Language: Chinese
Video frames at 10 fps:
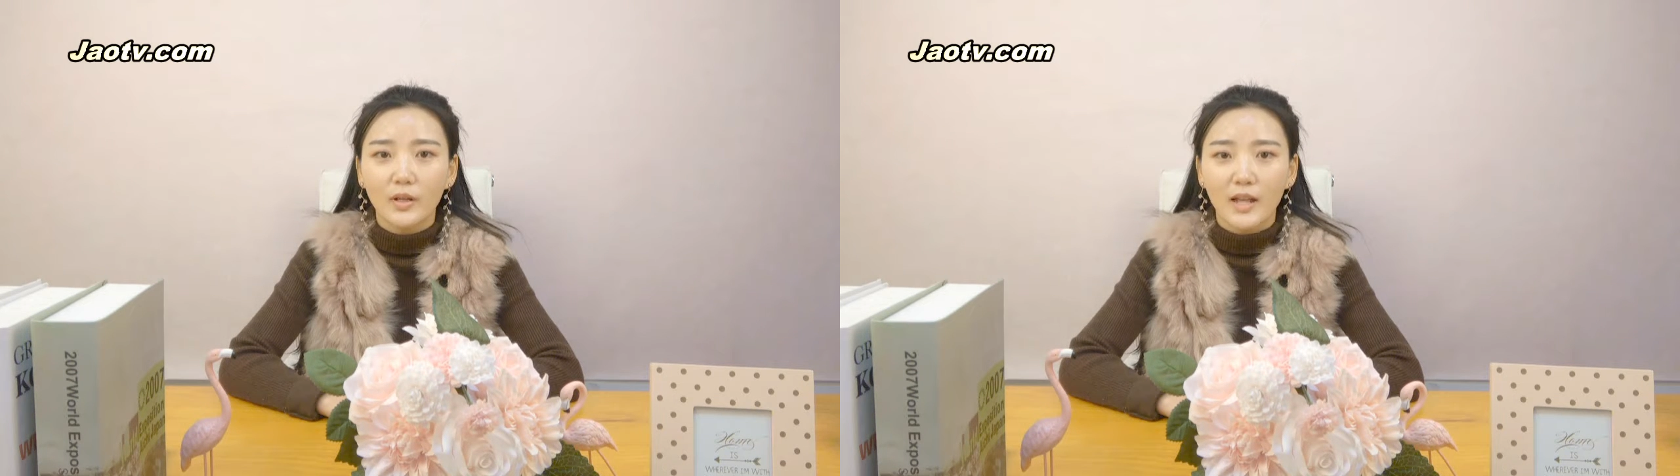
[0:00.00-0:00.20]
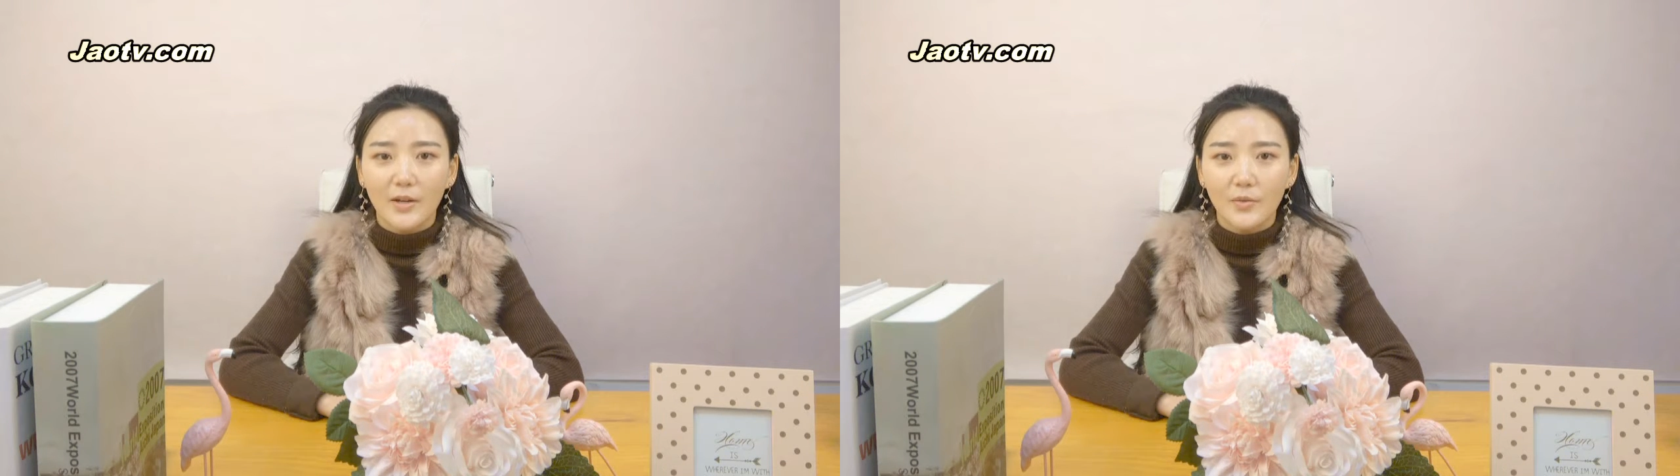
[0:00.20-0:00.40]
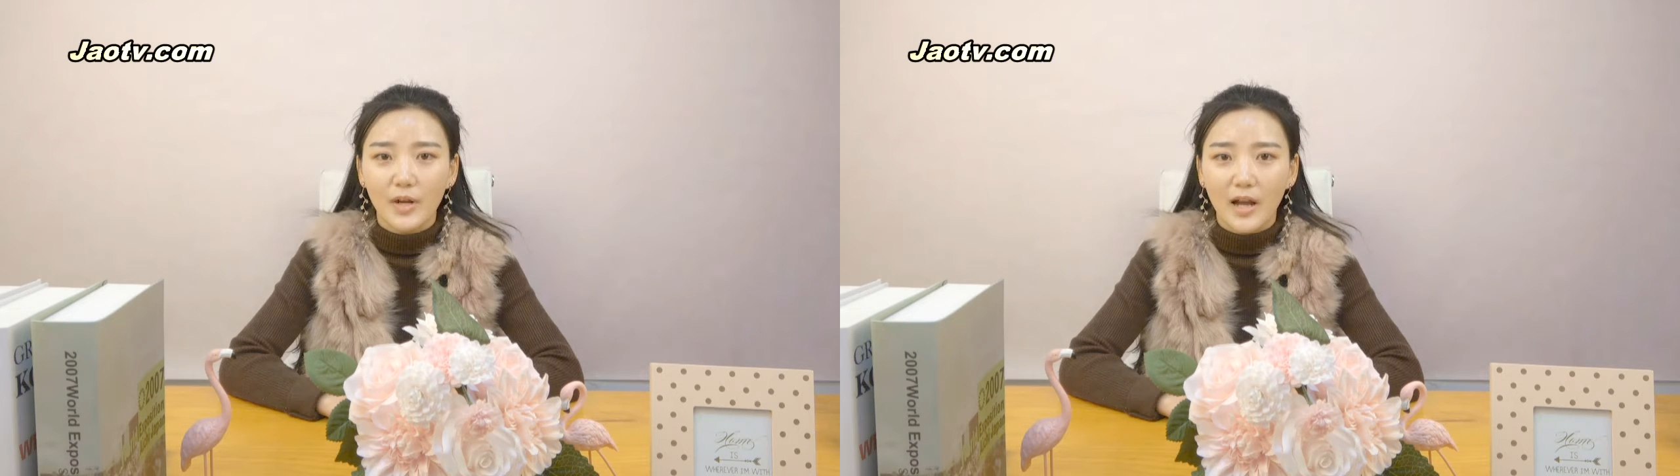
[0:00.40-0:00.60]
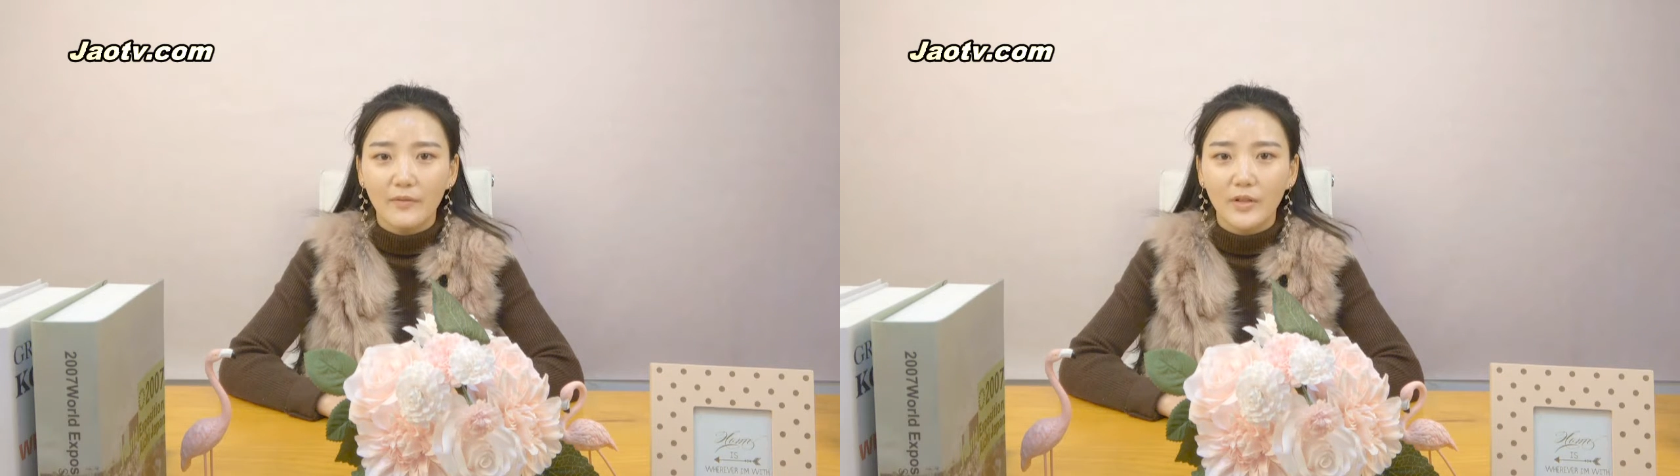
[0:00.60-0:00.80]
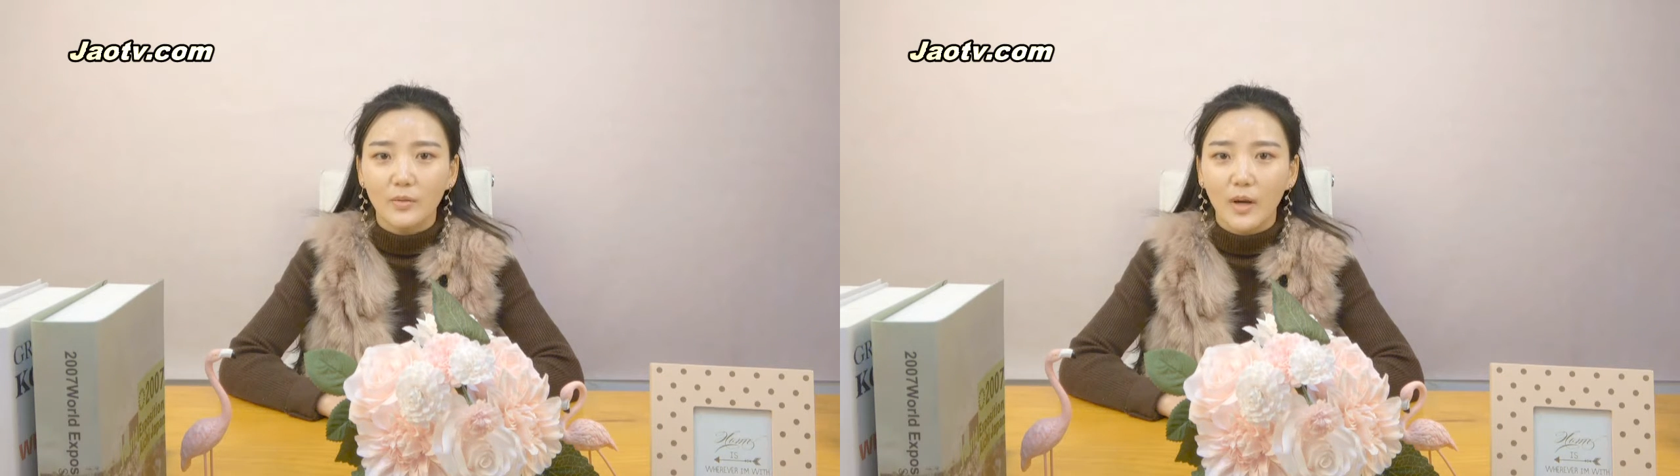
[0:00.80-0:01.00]
对她嘘
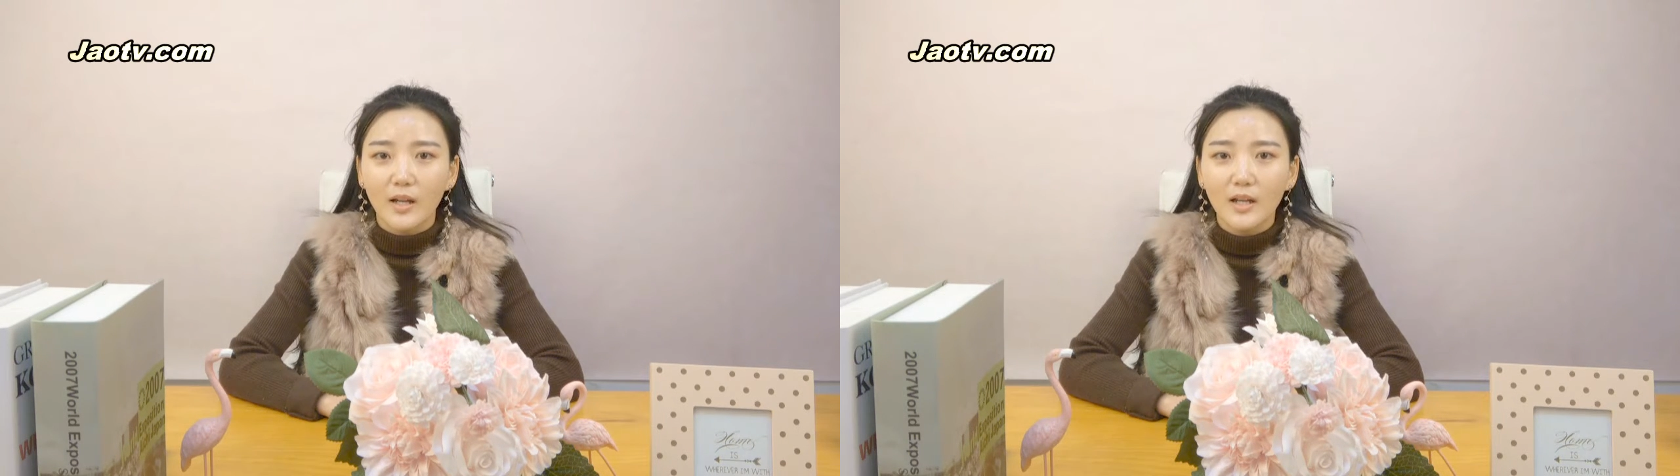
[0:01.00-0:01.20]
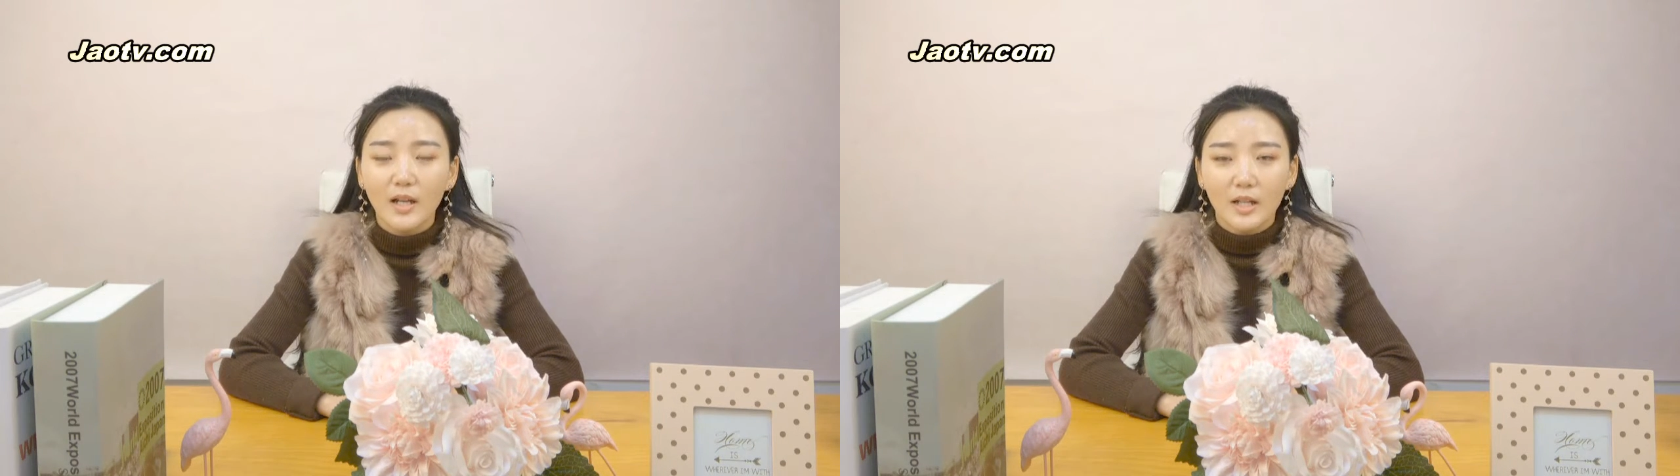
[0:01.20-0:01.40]
寒问暖。